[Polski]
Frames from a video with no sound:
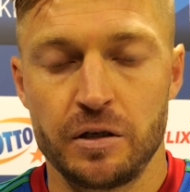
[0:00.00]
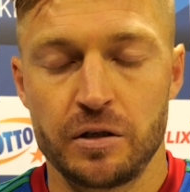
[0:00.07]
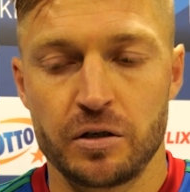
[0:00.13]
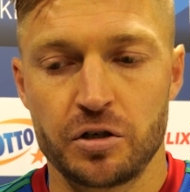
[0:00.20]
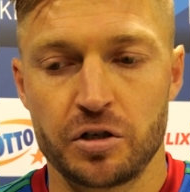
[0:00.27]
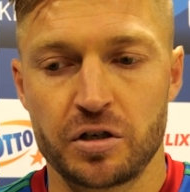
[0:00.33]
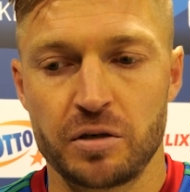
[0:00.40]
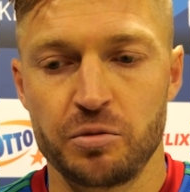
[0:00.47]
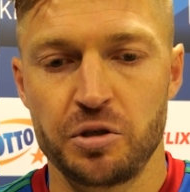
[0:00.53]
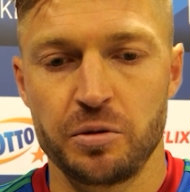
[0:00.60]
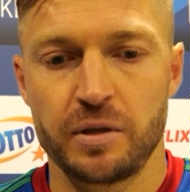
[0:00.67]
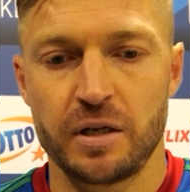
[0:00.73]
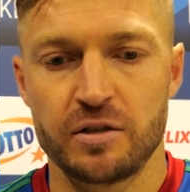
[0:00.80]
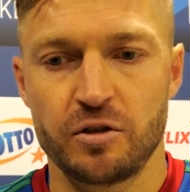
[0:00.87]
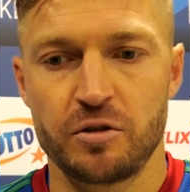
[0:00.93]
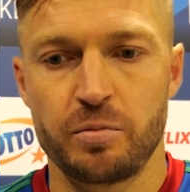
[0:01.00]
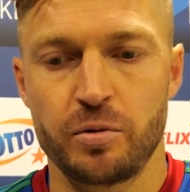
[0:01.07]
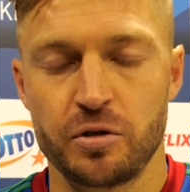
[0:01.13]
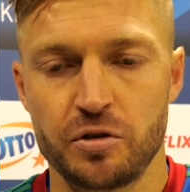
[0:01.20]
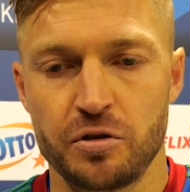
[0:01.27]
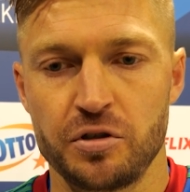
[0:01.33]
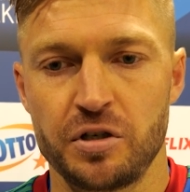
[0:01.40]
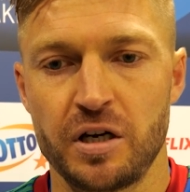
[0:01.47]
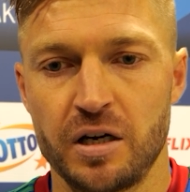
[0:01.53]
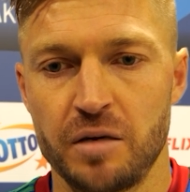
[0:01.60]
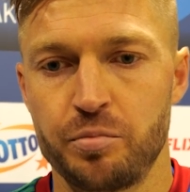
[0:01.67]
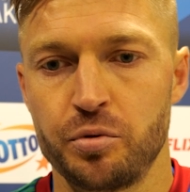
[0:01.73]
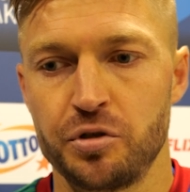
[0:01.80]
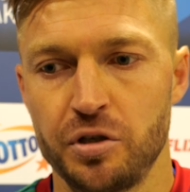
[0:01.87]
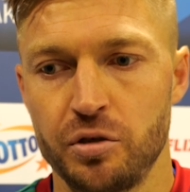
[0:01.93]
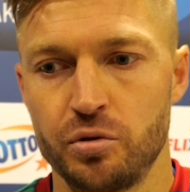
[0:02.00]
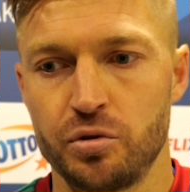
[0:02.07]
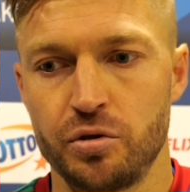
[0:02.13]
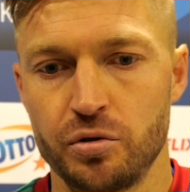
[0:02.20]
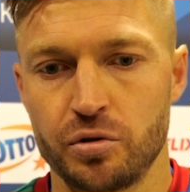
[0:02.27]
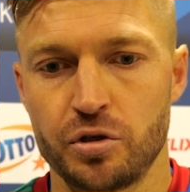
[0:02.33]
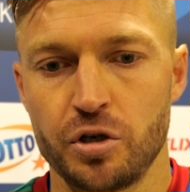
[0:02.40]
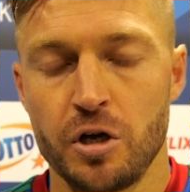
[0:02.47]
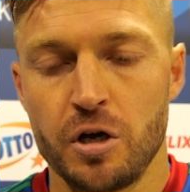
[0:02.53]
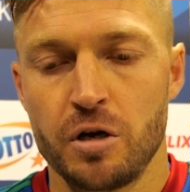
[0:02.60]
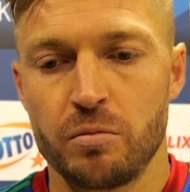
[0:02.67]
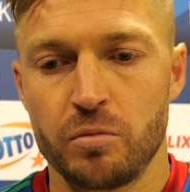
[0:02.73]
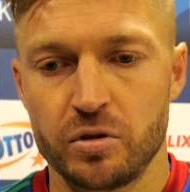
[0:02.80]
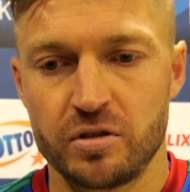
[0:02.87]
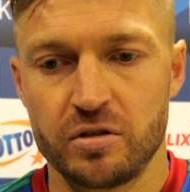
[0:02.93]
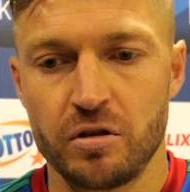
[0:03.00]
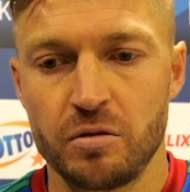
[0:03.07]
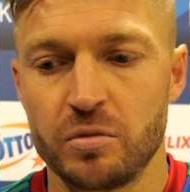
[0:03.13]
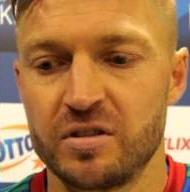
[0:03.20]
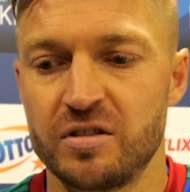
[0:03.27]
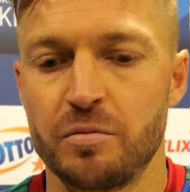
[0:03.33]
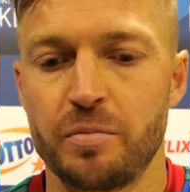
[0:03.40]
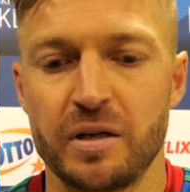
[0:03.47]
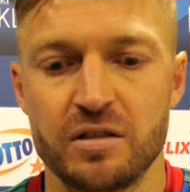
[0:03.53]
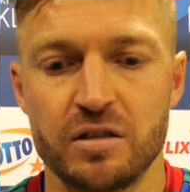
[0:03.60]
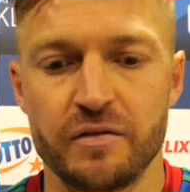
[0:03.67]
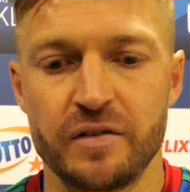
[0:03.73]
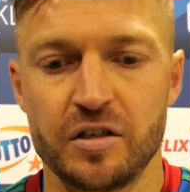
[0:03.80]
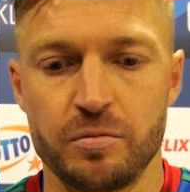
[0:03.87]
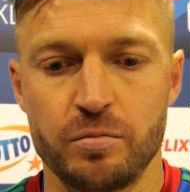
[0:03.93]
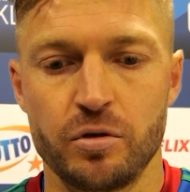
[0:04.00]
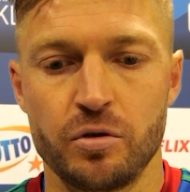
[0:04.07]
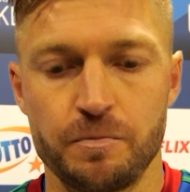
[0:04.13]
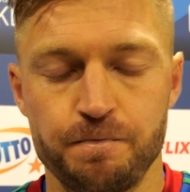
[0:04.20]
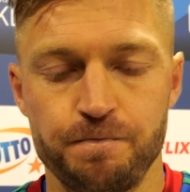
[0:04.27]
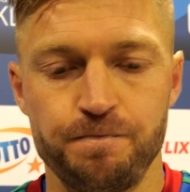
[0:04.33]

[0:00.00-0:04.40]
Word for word: Troszeczkę musimy teraz odpocząć, a, a później już, już mocno, mocno pracować, bo